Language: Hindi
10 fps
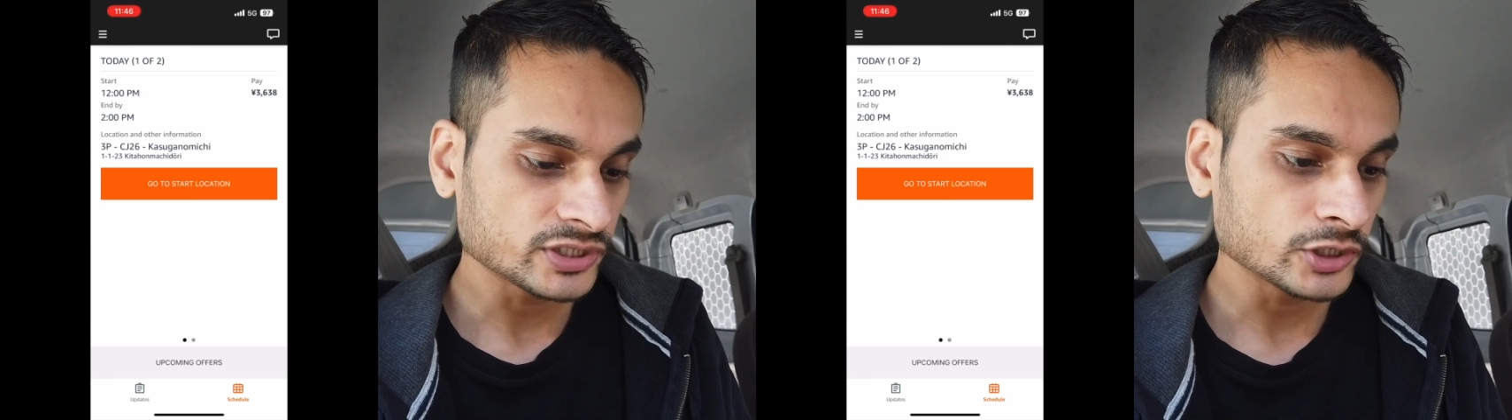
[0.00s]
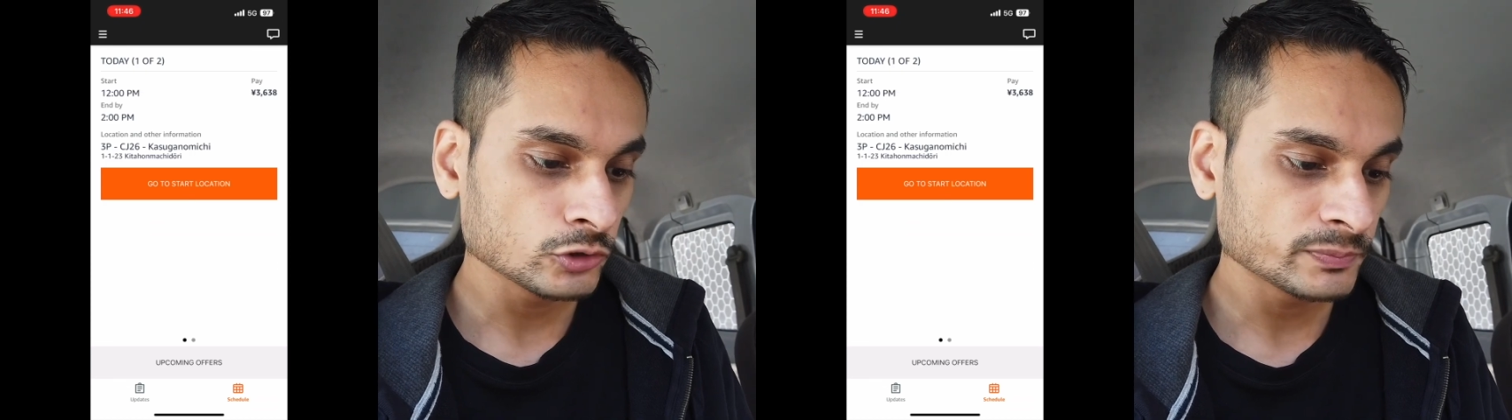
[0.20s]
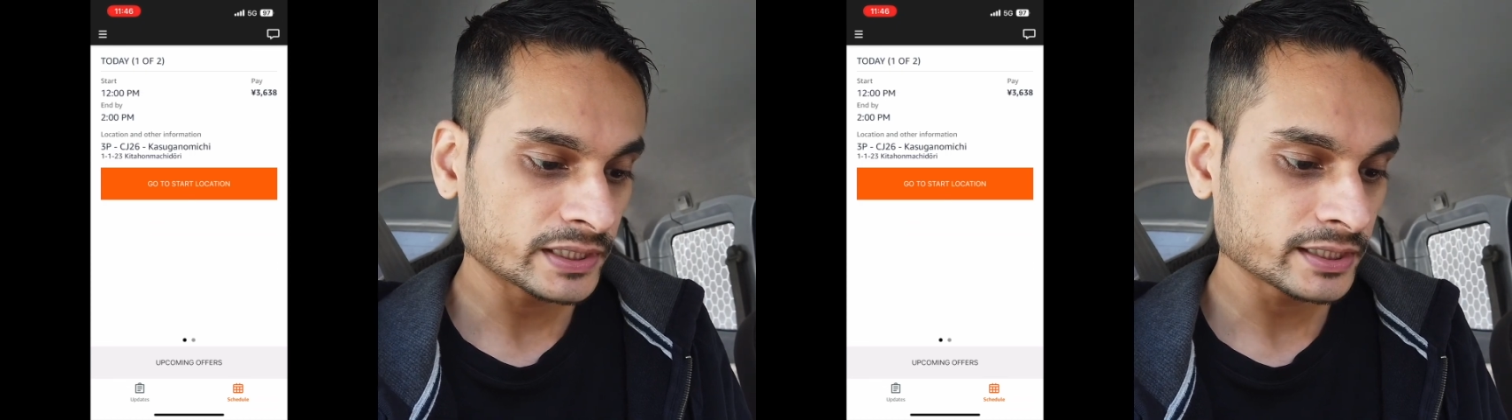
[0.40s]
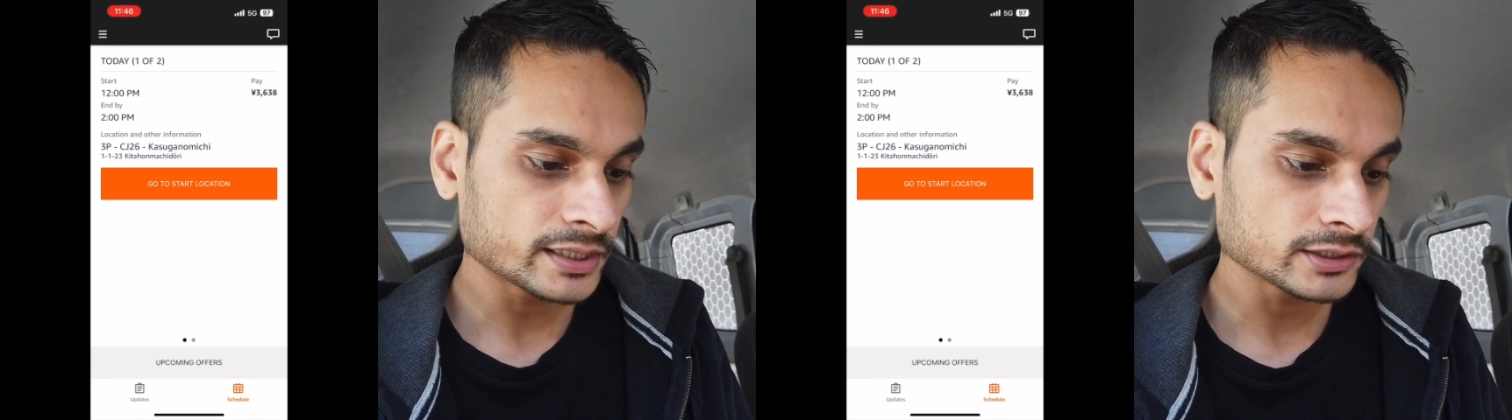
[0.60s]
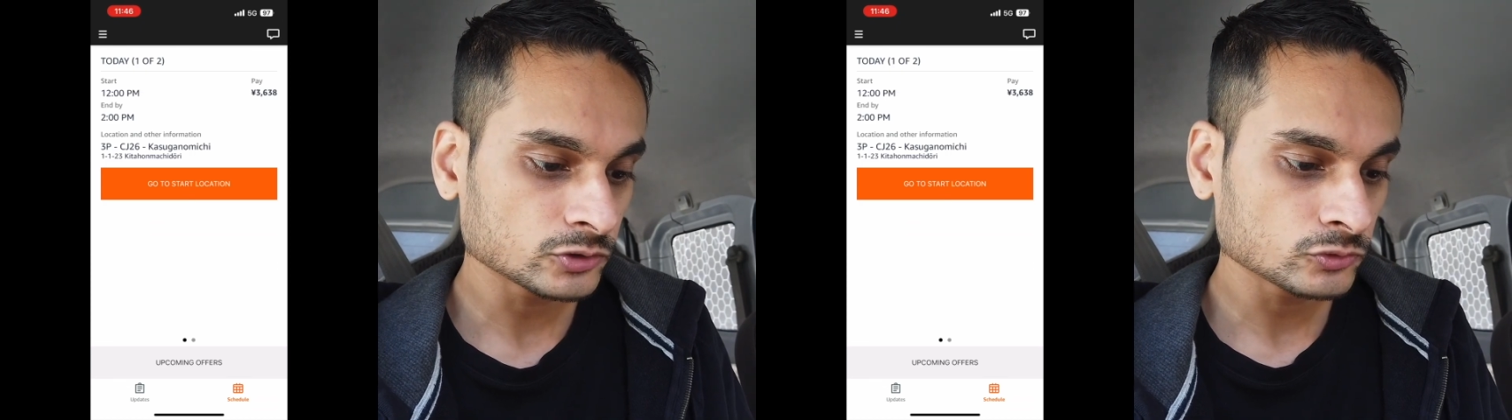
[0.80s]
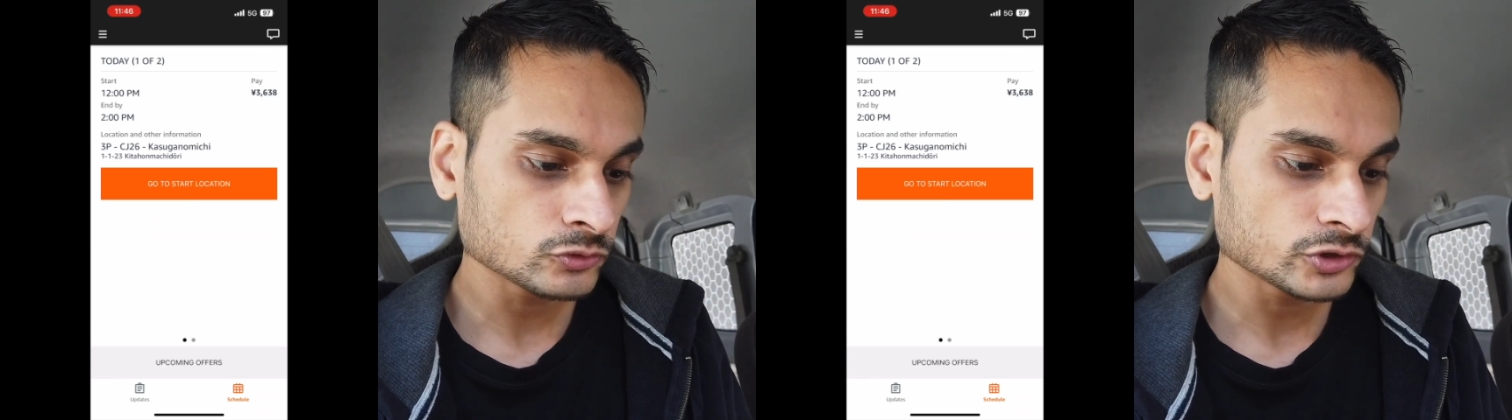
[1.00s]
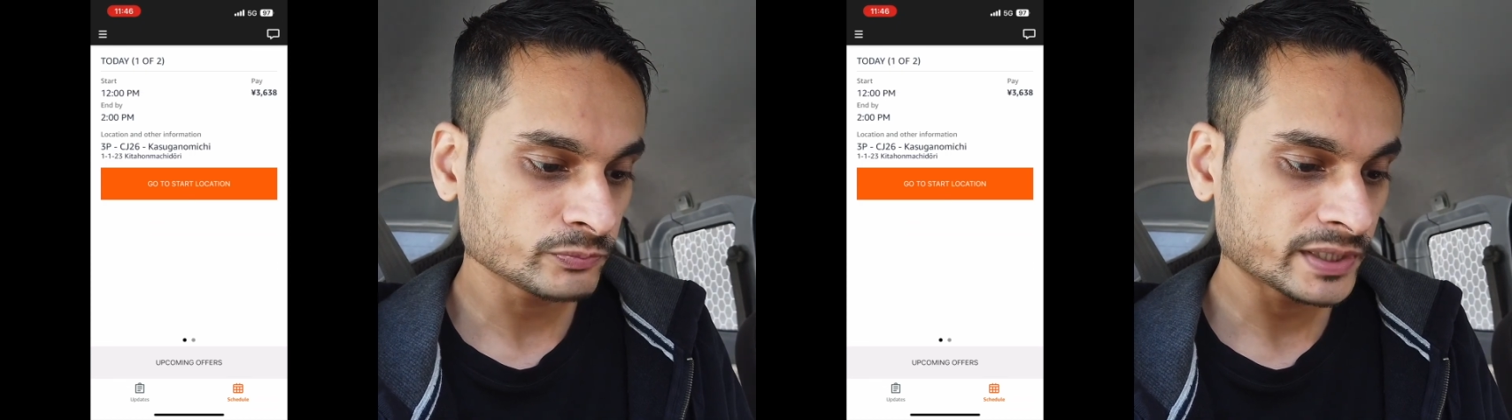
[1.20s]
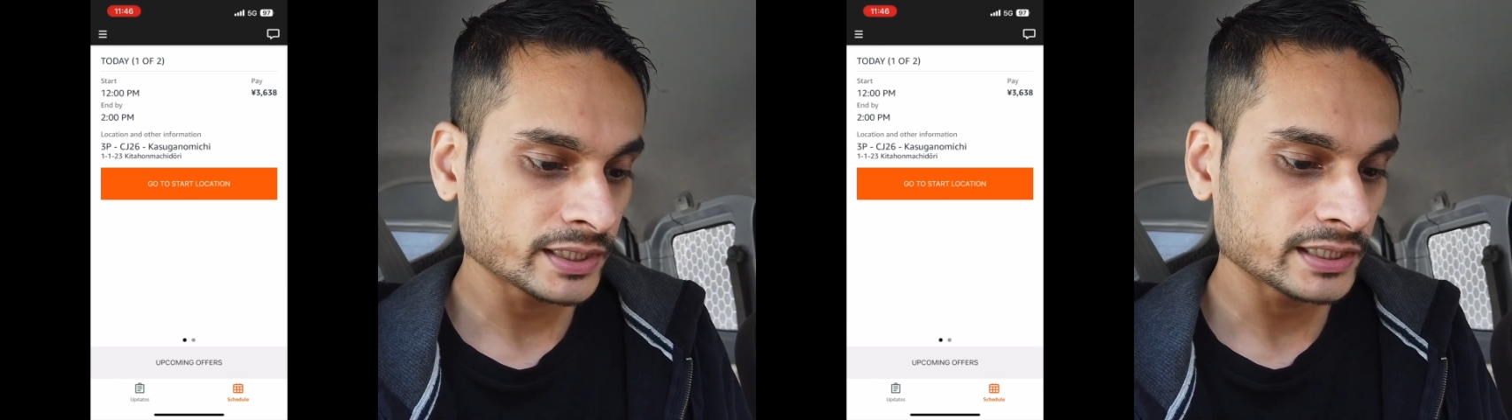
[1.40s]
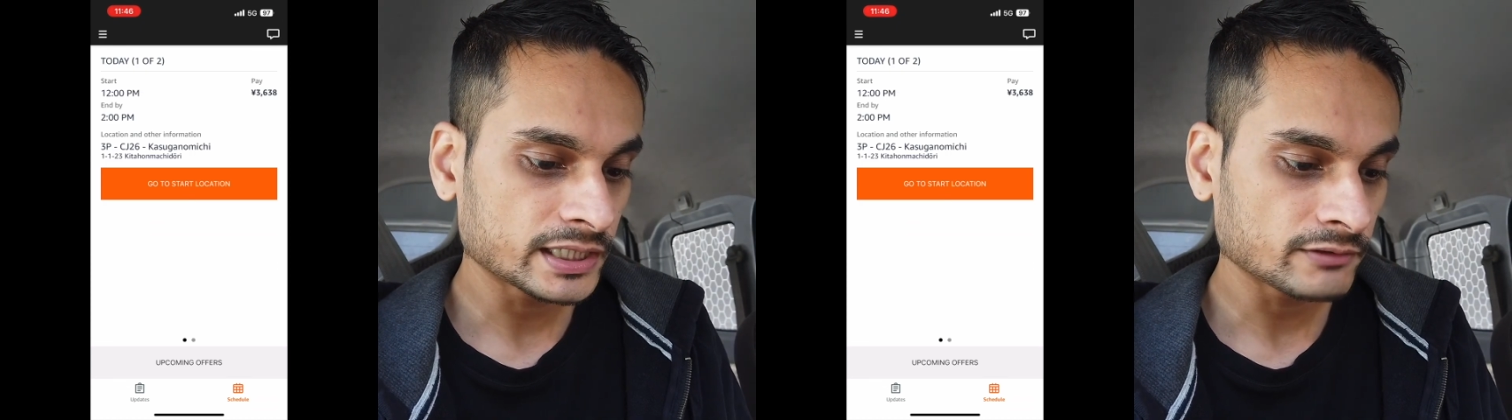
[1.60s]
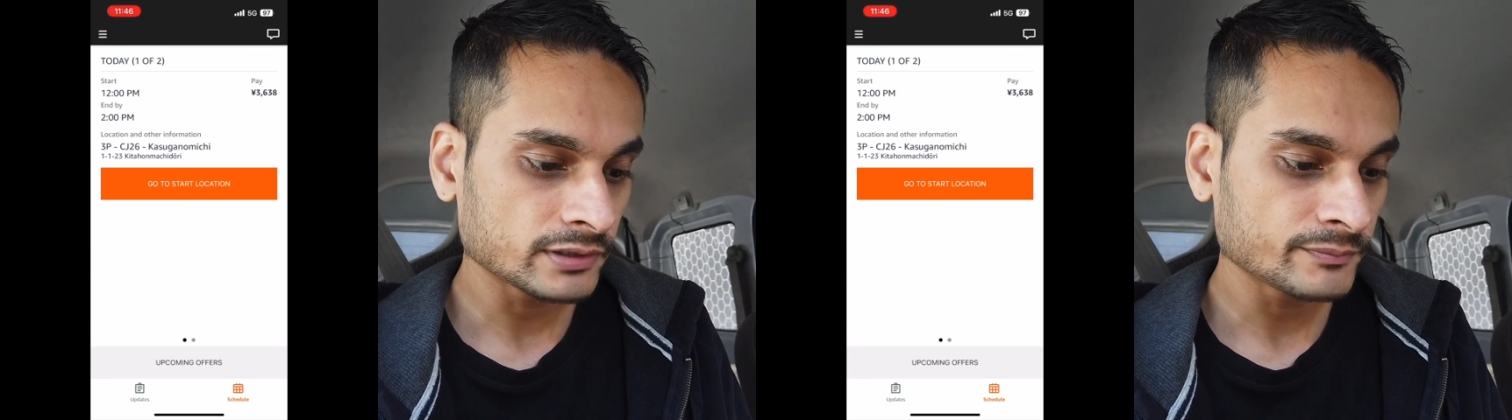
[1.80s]
शेड्यूल पे क्लिक करता हूँ तो इस पर ये
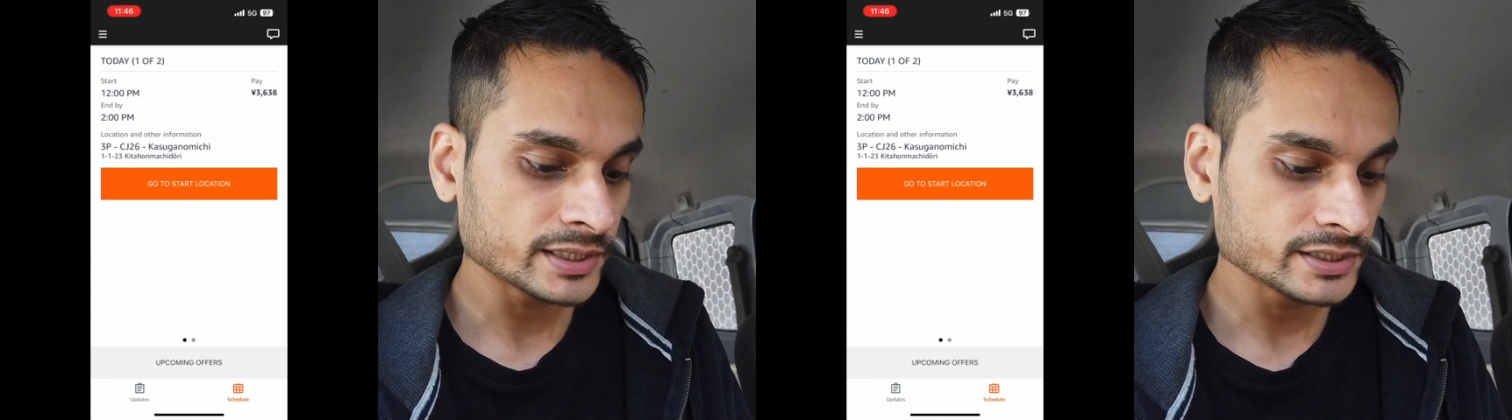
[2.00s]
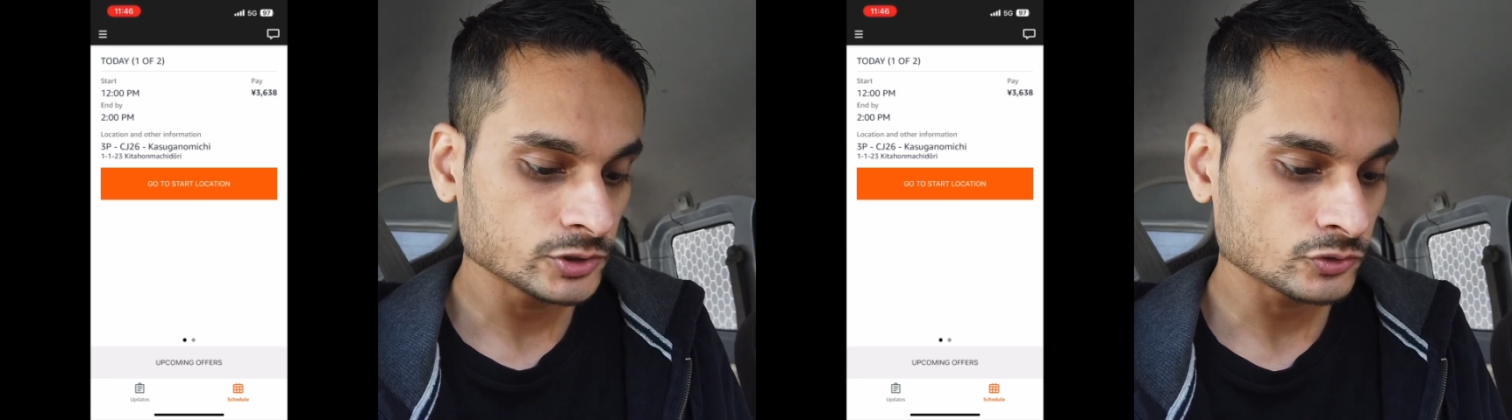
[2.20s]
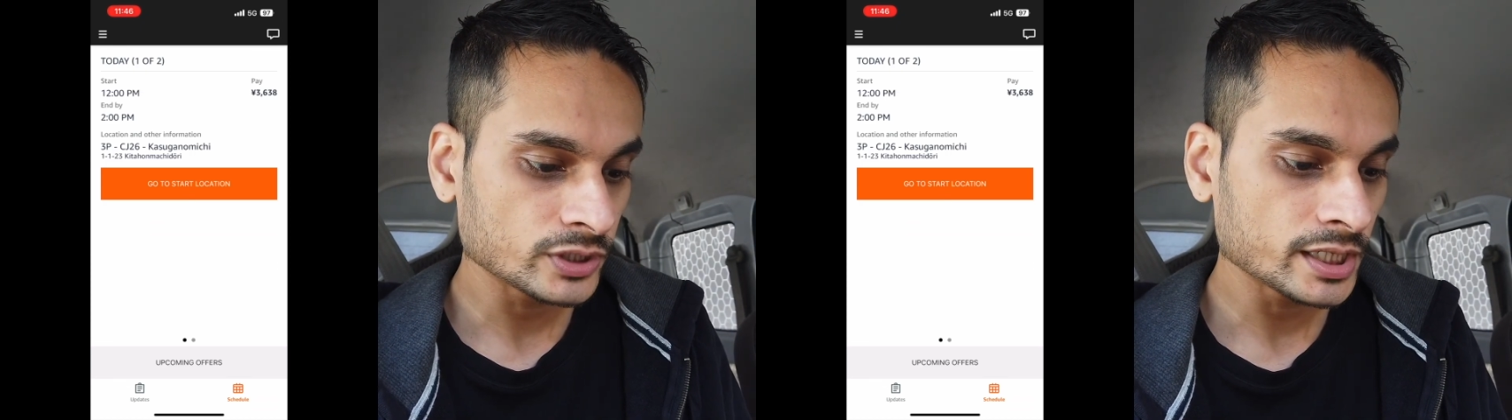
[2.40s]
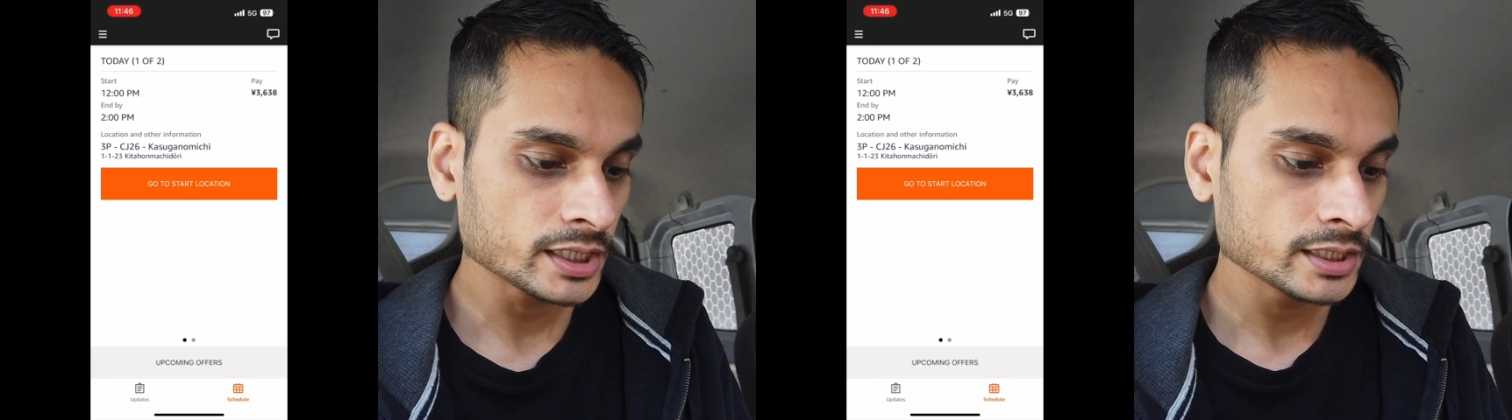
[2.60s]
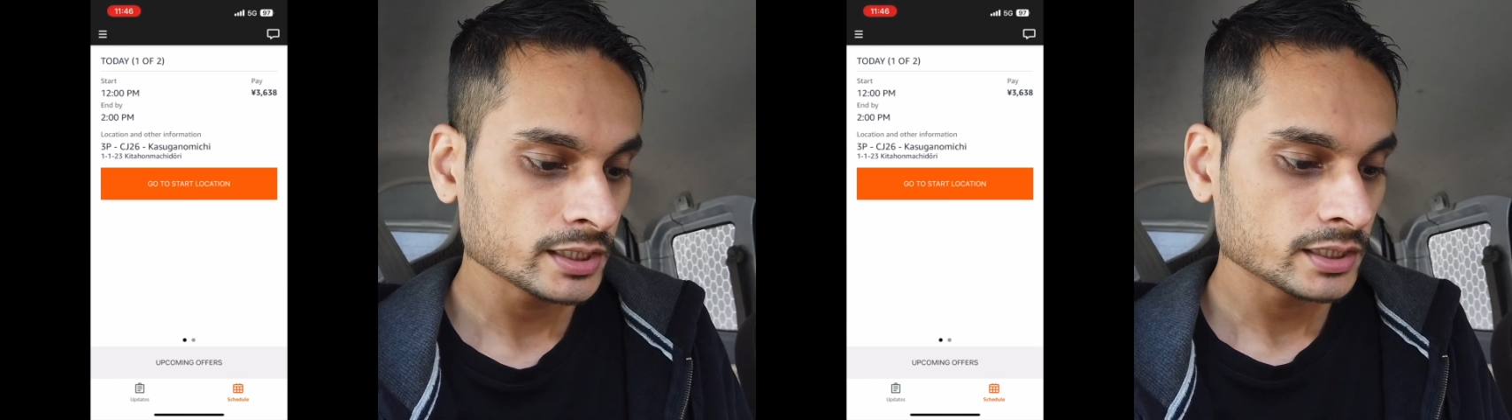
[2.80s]
लिखा हुआ है भाई टुडे